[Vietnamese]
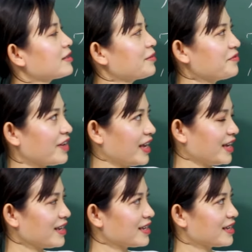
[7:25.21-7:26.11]
Tấm
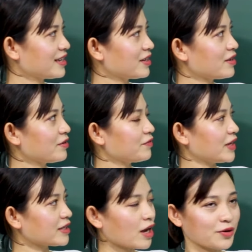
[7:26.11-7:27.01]
vé,
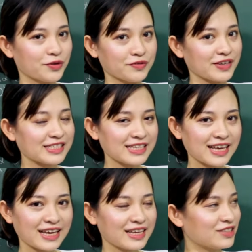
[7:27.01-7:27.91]
vé tàu, vé
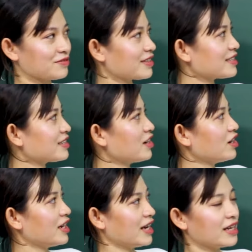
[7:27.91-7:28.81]
xe chúng ta sẽ
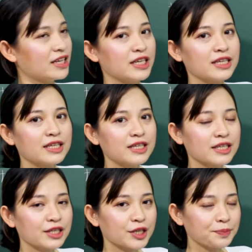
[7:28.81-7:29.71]
gọi là
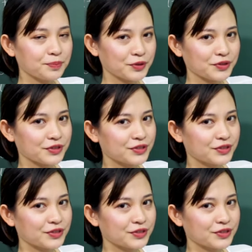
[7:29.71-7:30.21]
kippu.